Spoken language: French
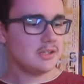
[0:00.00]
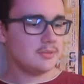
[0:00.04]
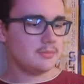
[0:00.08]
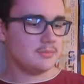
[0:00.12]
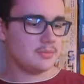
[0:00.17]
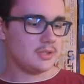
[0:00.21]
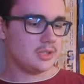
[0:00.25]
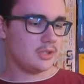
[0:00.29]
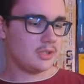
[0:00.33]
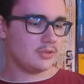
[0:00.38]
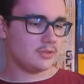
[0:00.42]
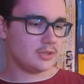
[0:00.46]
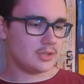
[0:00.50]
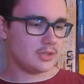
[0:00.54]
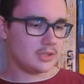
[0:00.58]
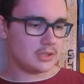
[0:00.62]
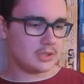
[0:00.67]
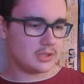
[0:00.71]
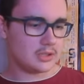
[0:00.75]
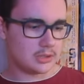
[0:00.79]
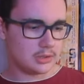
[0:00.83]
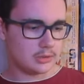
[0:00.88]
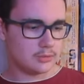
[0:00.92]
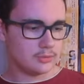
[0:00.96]
Mais là on
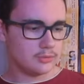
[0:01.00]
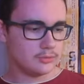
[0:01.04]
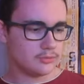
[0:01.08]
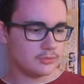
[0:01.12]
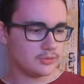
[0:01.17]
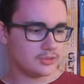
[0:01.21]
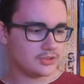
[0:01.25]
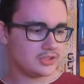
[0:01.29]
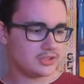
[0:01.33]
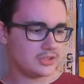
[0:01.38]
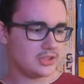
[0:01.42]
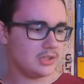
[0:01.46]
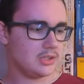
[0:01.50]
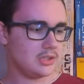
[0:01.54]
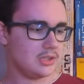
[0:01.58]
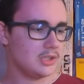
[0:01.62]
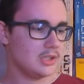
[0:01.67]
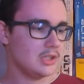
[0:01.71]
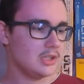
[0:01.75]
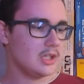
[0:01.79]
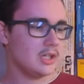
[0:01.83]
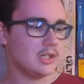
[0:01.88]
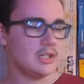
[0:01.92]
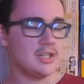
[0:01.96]
a le nouveau style,
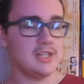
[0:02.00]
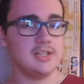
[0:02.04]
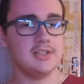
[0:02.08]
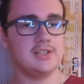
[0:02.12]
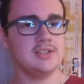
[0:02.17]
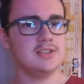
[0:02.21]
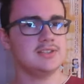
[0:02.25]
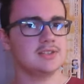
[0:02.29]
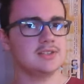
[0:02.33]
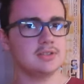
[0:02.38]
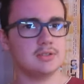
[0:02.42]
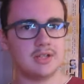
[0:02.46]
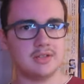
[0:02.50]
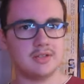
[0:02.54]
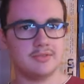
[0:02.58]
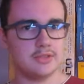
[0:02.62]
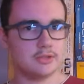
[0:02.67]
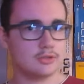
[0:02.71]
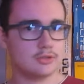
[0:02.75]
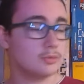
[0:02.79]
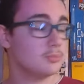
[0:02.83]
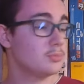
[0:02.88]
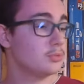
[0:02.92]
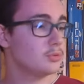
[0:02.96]
Elite a
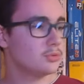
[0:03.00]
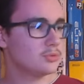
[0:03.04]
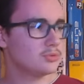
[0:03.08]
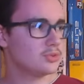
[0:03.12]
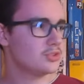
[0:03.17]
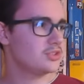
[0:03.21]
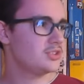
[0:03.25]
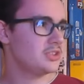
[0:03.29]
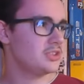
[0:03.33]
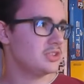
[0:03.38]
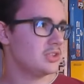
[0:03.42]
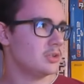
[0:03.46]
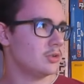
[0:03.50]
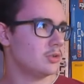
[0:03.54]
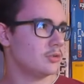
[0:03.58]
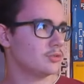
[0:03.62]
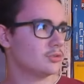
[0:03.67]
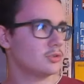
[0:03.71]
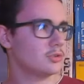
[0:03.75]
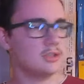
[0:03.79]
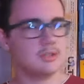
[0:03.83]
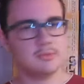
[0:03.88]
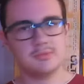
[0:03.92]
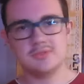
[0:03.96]
vécu beaucoup de styles,
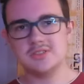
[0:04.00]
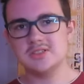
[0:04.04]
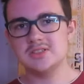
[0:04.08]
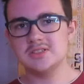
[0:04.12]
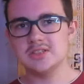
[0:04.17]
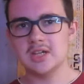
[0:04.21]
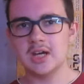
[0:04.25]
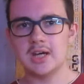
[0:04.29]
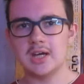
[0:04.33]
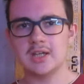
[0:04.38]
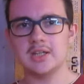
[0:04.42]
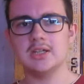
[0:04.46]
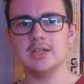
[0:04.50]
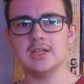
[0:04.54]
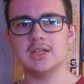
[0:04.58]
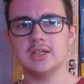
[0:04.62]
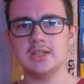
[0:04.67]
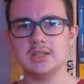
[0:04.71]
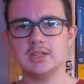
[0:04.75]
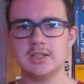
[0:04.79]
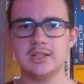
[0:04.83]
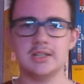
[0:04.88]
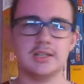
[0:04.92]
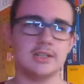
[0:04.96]
entre les petits
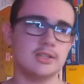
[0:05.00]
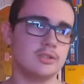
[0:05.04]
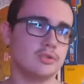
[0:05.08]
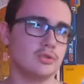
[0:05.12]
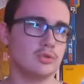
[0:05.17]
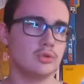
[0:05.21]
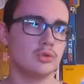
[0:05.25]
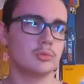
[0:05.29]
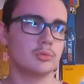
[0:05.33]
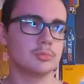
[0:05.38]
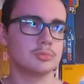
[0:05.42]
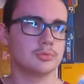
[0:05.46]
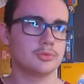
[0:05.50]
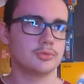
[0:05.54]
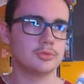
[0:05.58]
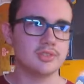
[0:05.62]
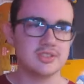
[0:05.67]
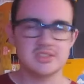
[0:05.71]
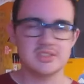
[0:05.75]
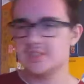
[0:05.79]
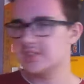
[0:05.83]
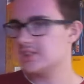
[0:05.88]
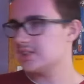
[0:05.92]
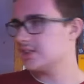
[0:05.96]
carrés, les rayures, ou plutôt
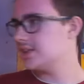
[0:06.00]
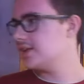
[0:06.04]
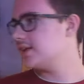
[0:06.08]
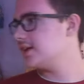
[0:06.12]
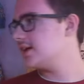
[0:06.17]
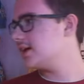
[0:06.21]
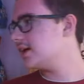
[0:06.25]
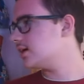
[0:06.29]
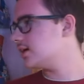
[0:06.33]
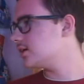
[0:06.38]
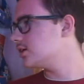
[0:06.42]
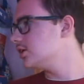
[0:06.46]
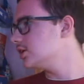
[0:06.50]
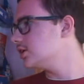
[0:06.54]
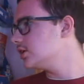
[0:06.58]
les éclairs,